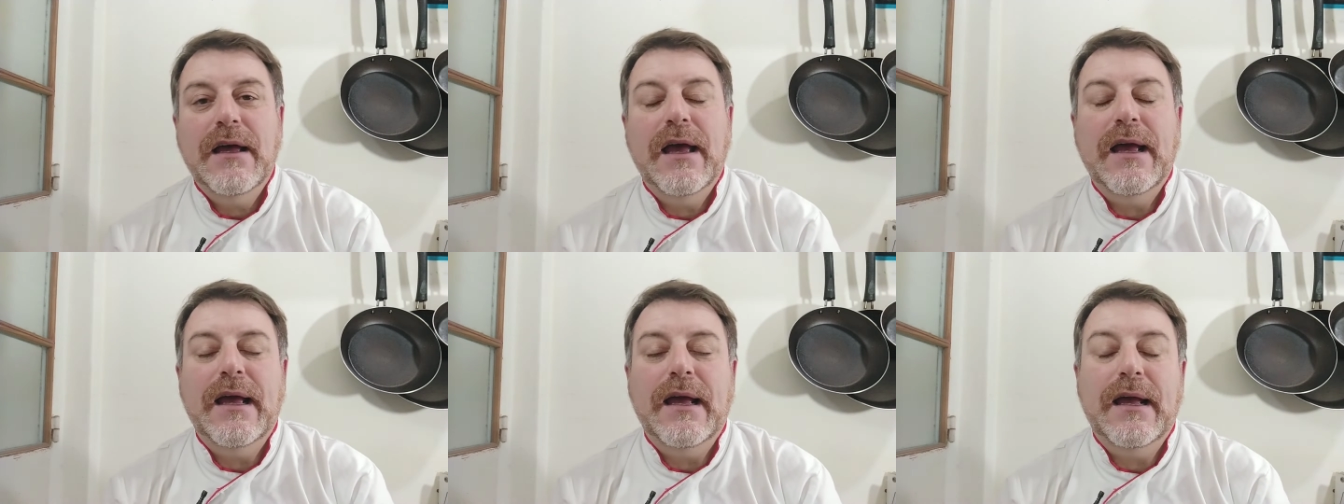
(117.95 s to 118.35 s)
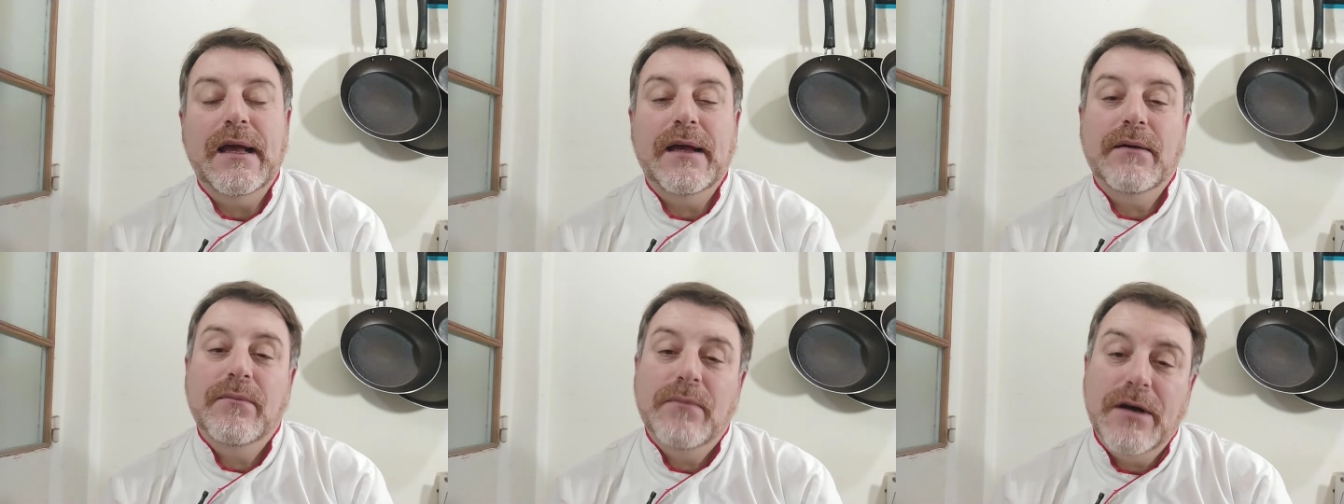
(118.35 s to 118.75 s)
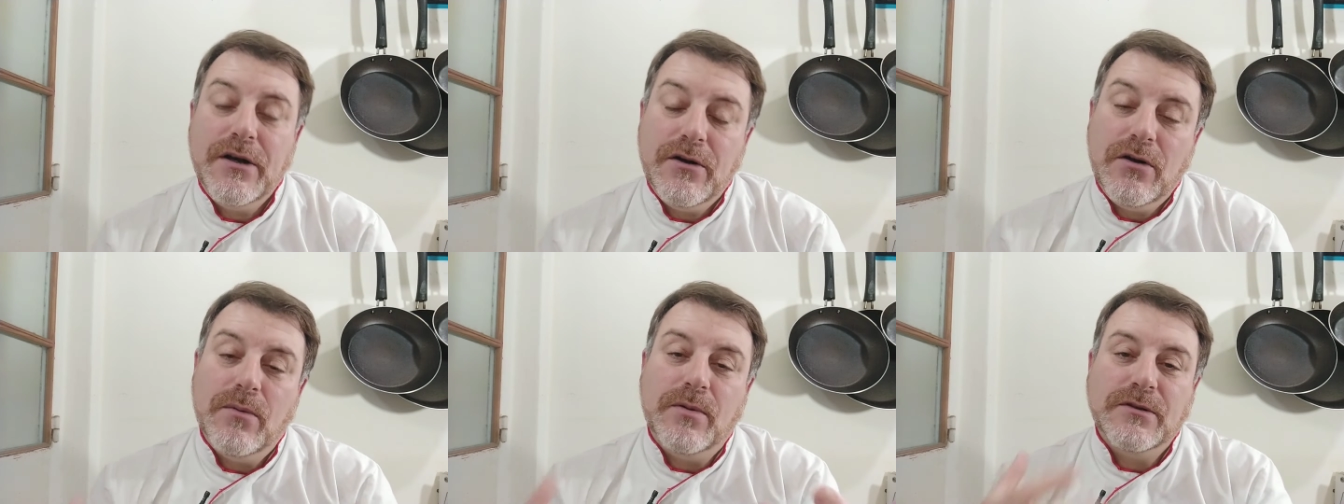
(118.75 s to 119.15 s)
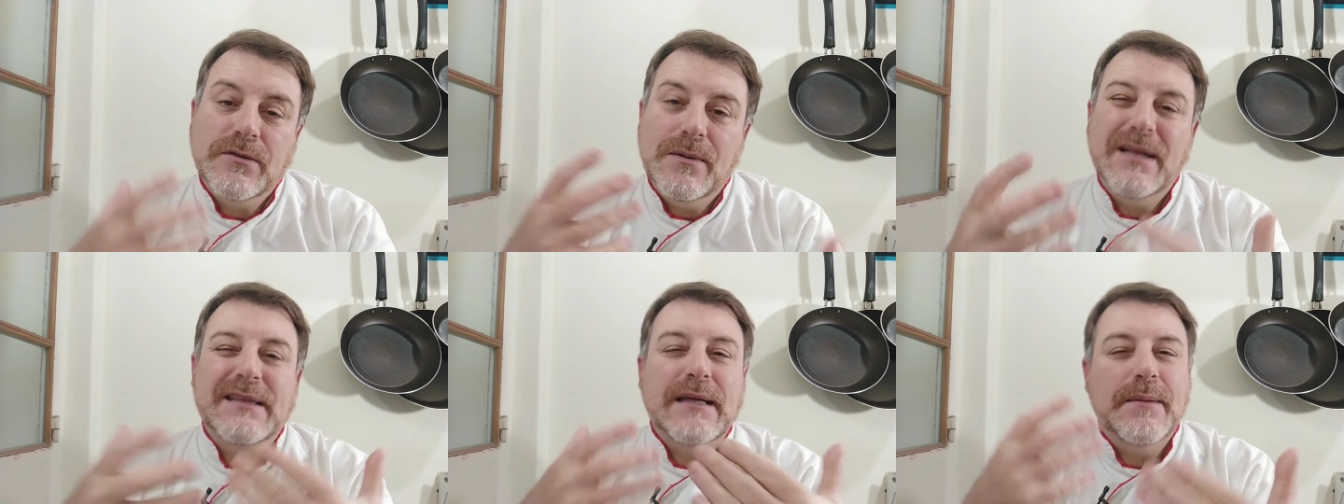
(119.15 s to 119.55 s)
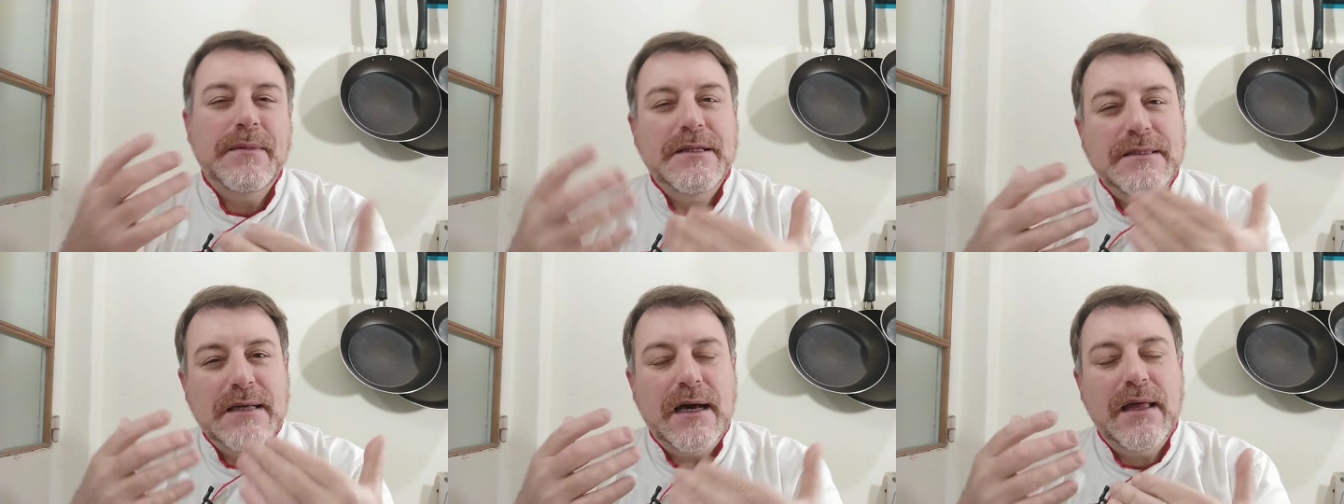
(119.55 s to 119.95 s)
eh, bueno, en lo posible
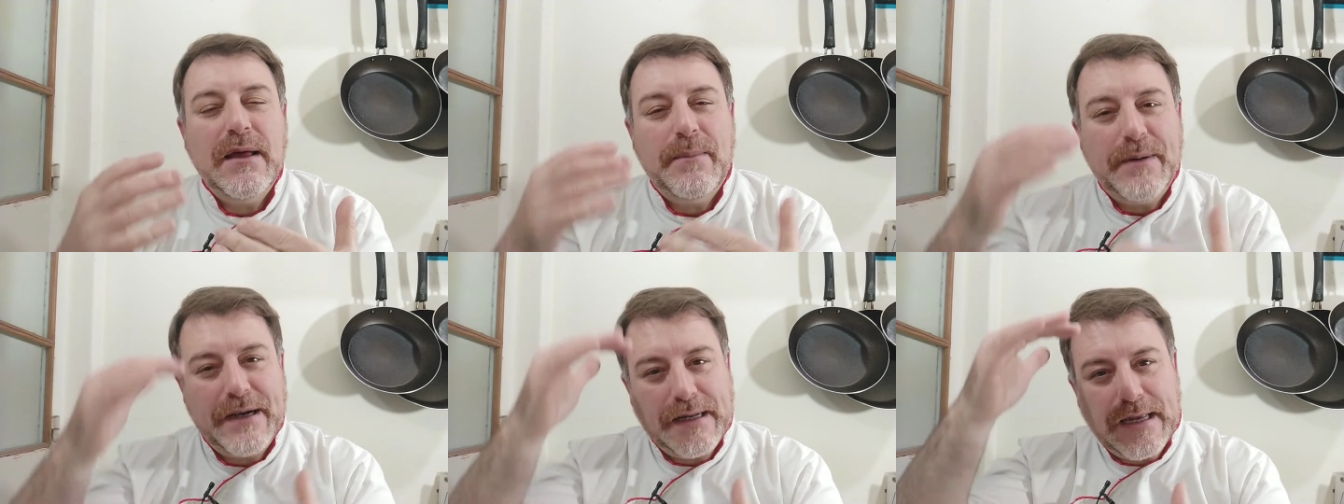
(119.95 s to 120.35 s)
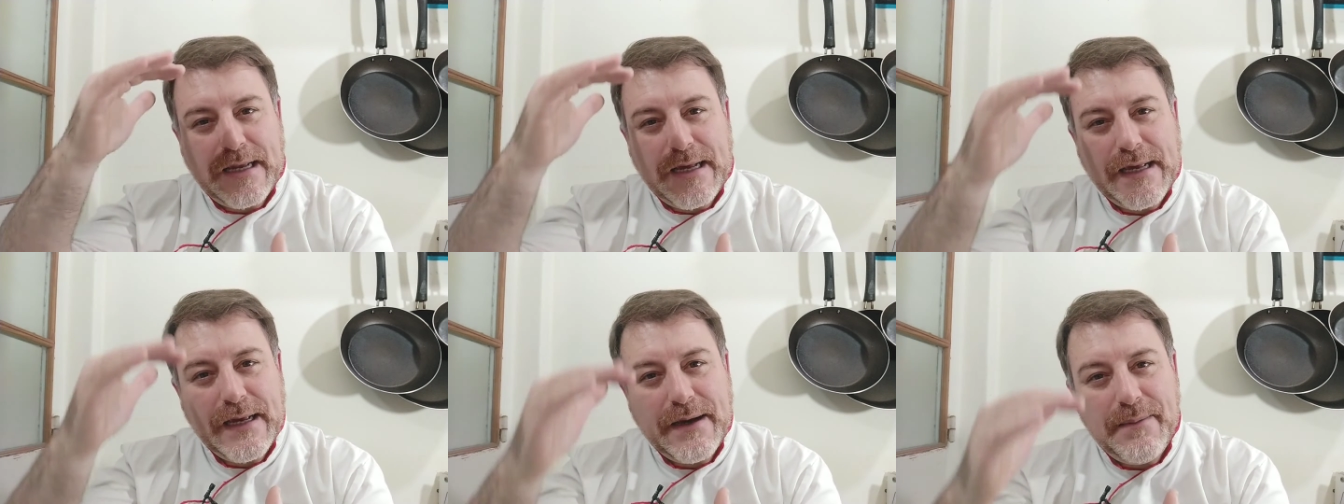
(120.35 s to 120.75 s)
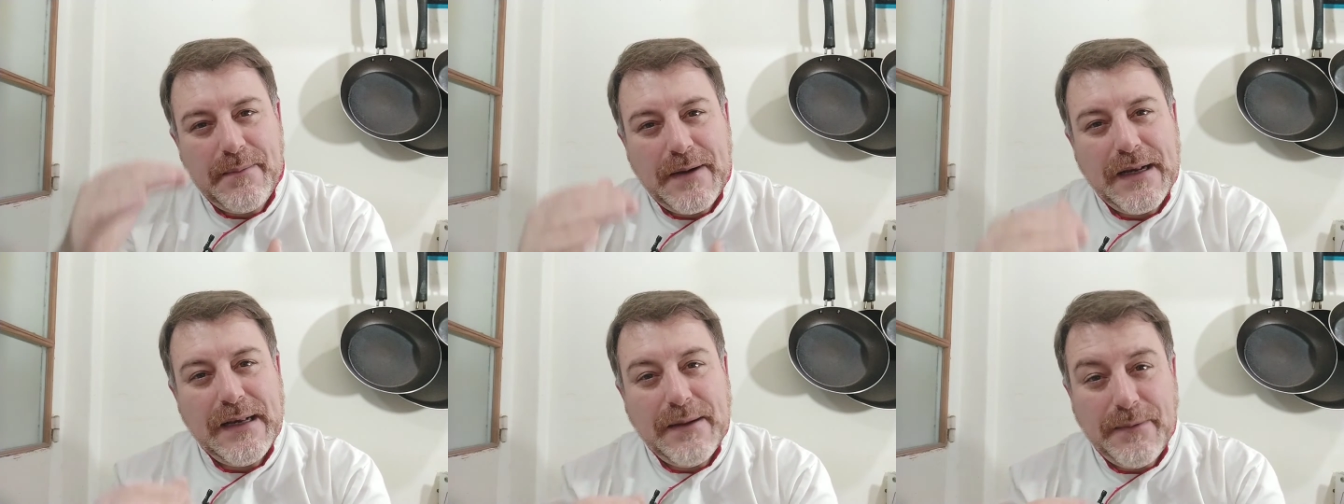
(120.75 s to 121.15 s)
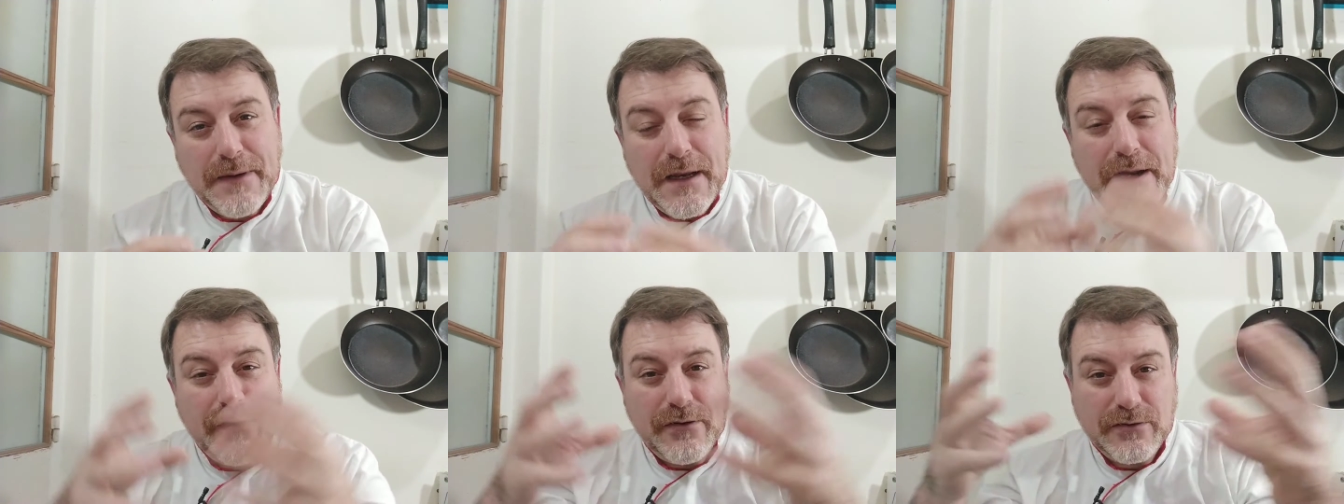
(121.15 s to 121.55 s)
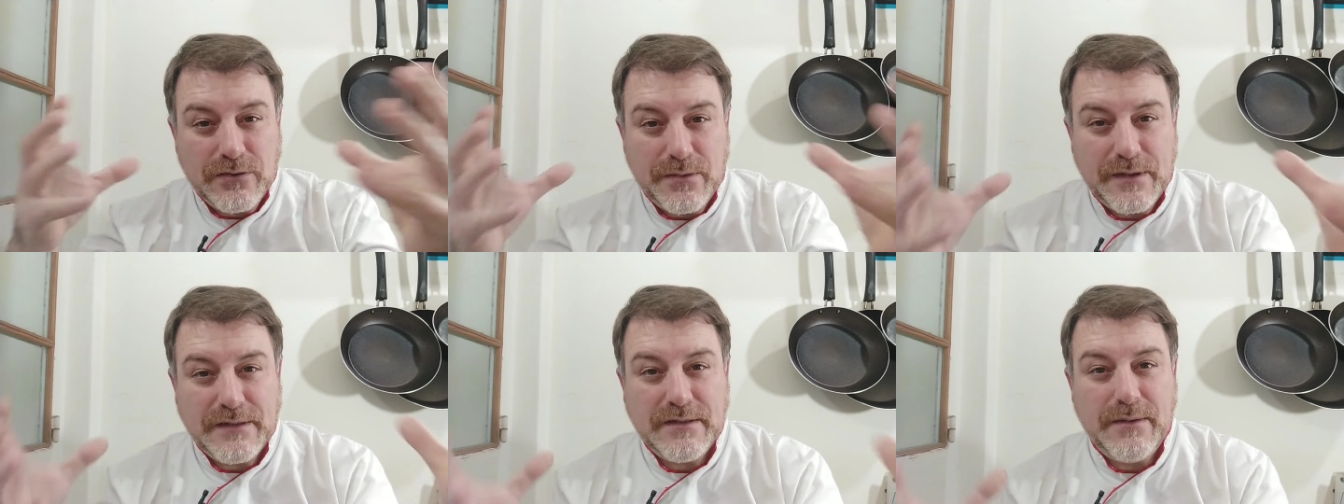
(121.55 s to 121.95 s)
tamizada para que caiga más liviano
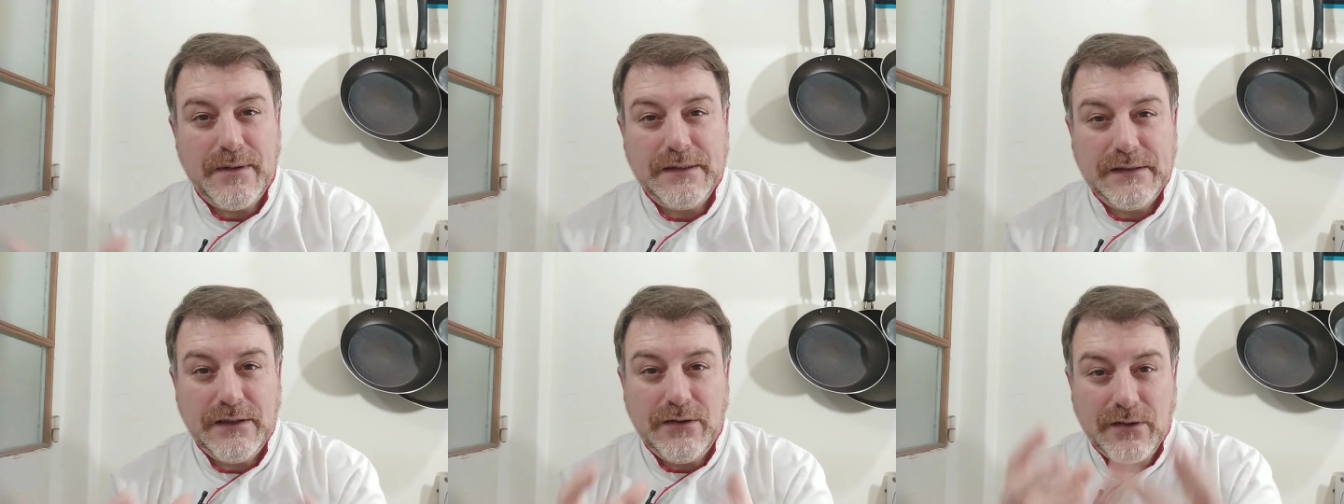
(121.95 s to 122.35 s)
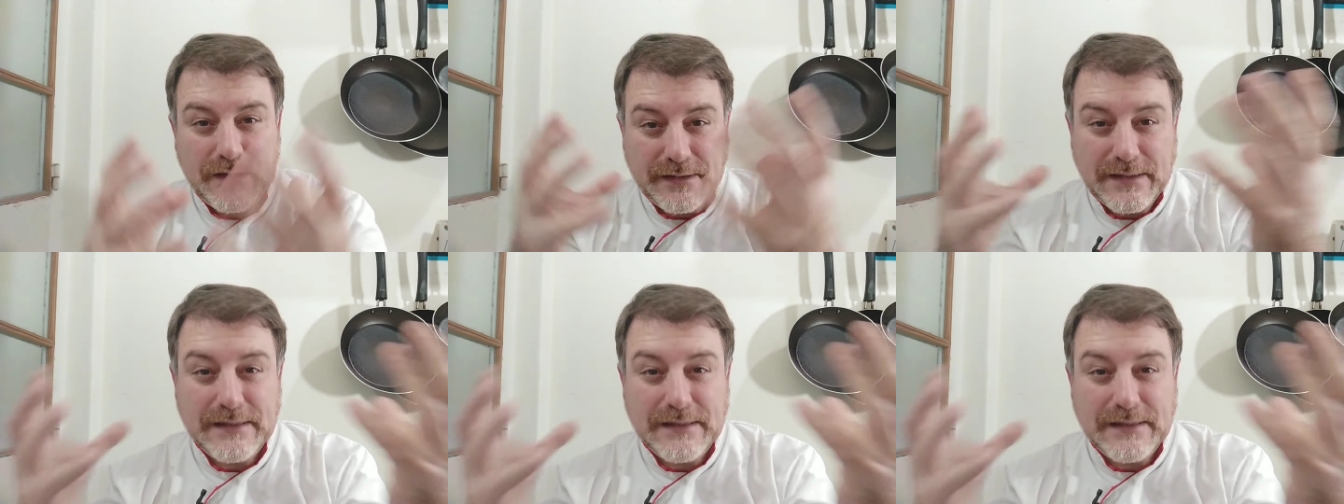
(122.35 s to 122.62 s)
sobre ese batido que